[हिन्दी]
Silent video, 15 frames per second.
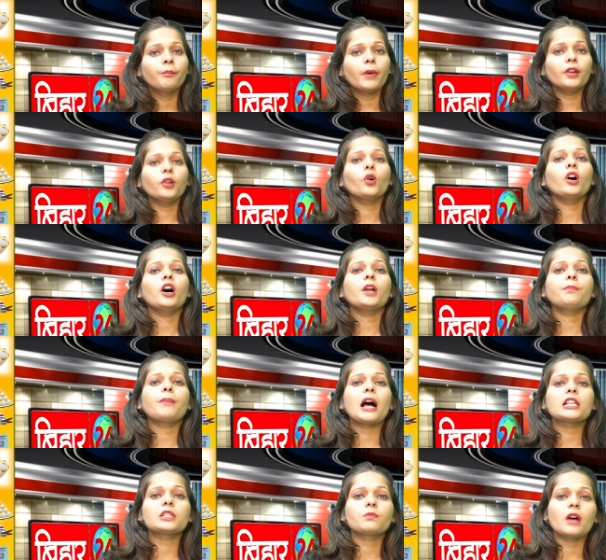मनोहर
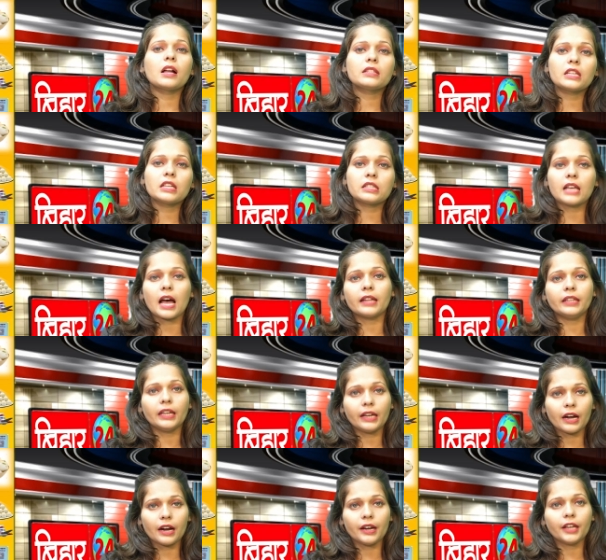पासवान से
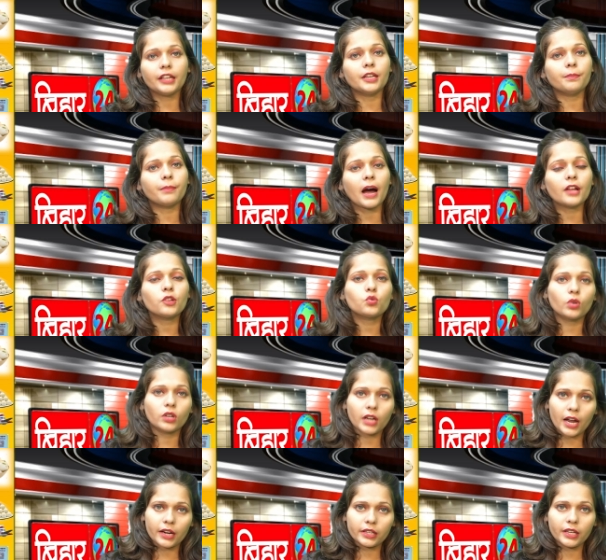शादी करने की बात
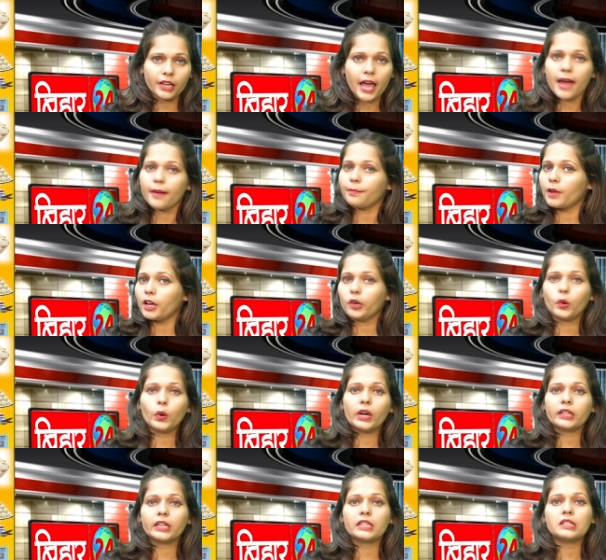स्वीकार की है
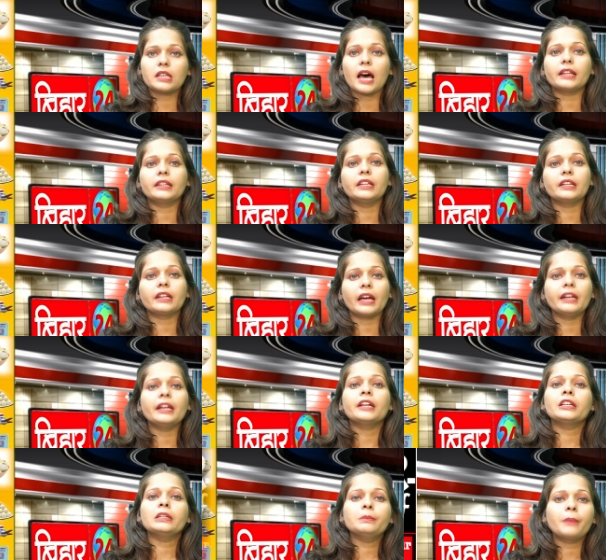मनोहर के साथ ही
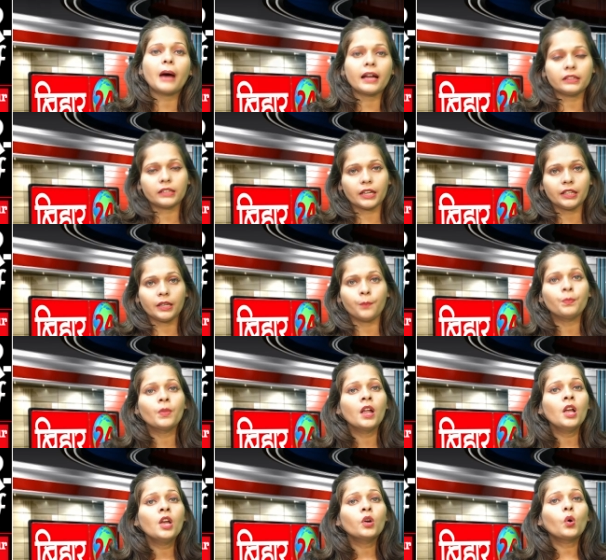रहने की बात कही
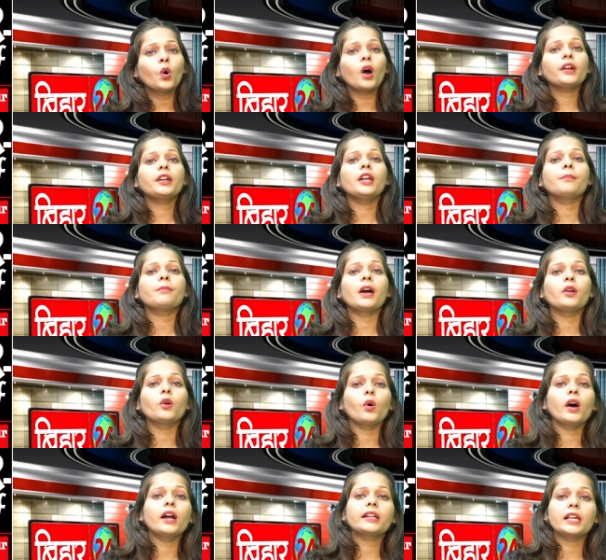कोर्ट ने
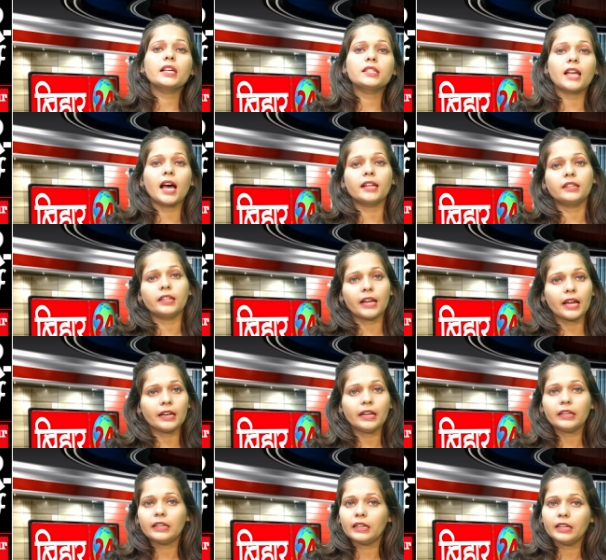मनोहर के साथ
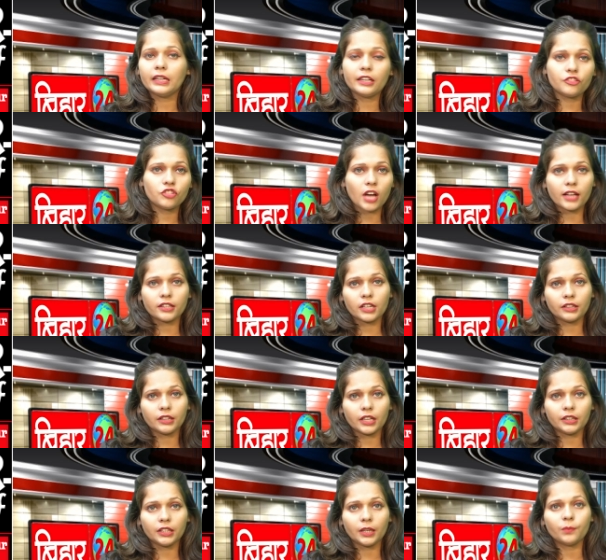रहने की ही इजाजत
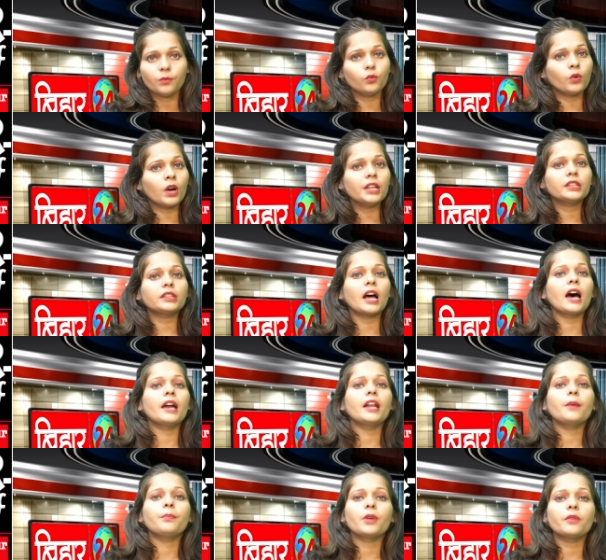दे दी वहीं
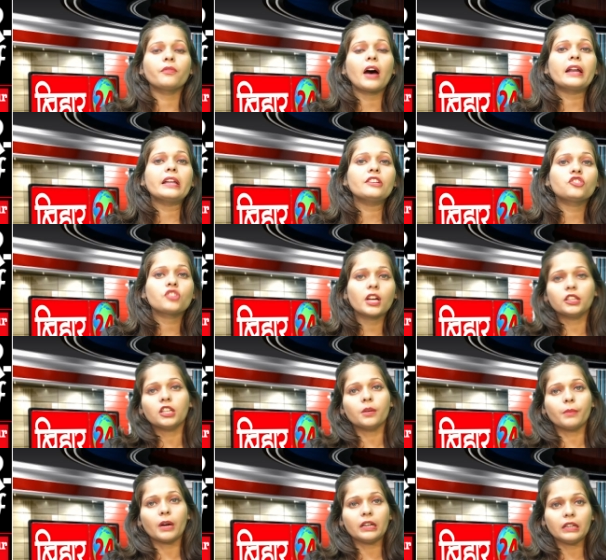थाना प्रभारी
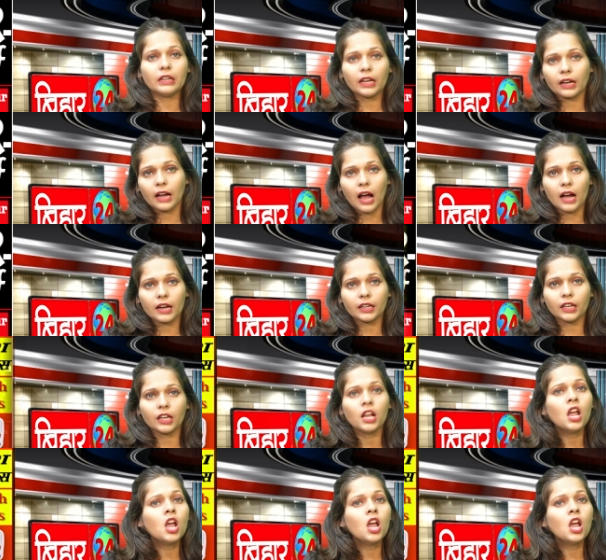चंद्रमणि ने कहा कि